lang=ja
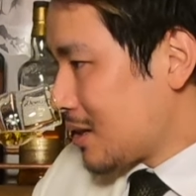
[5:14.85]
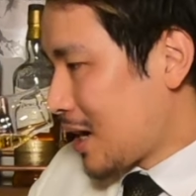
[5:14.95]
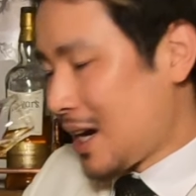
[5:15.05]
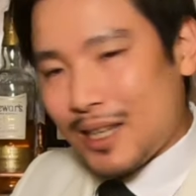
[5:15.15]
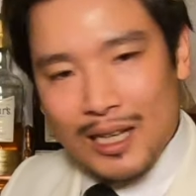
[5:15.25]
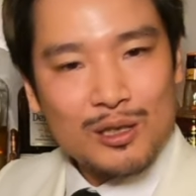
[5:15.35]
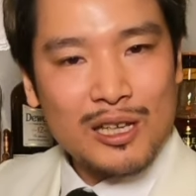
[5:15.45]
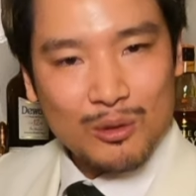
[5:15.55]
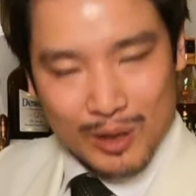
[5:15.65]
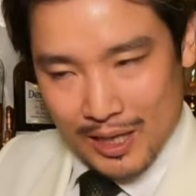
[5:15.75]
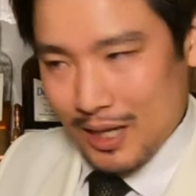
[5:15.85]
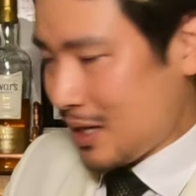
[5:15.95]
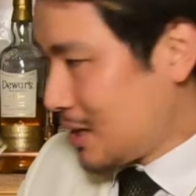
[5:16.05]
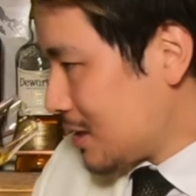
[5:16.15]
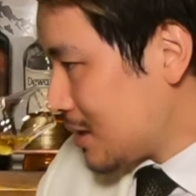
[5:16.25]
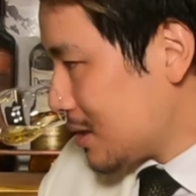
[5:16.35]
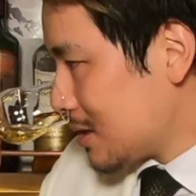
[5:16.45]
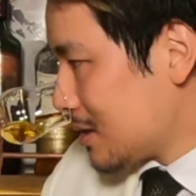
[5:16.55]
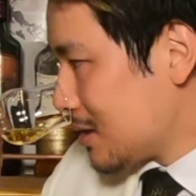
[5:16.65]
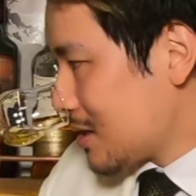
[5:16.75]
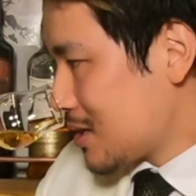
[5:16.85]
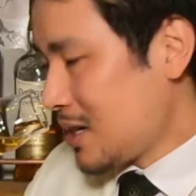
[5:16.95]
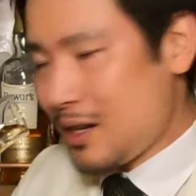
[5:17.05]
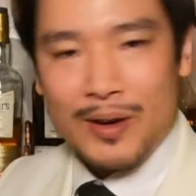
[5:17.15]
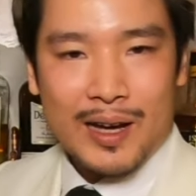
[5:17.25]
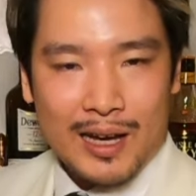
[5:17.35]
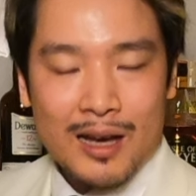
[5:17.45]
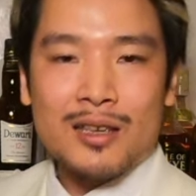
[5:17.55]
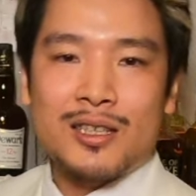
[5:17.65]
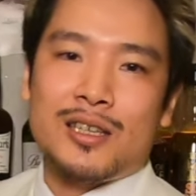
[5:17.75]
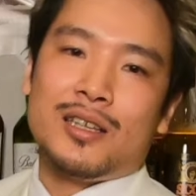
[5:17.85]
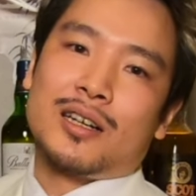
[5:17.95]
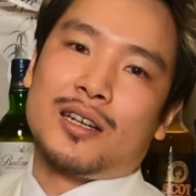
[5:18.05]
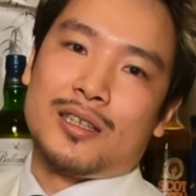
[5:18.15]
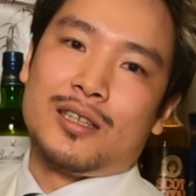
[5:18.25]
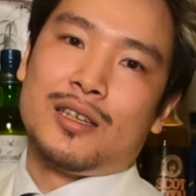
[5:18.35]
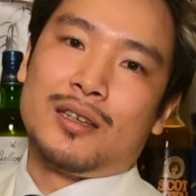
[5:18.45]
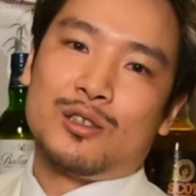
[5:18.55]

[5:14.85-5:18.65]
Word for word: 枯れた草とかさらにはアーシーな感じ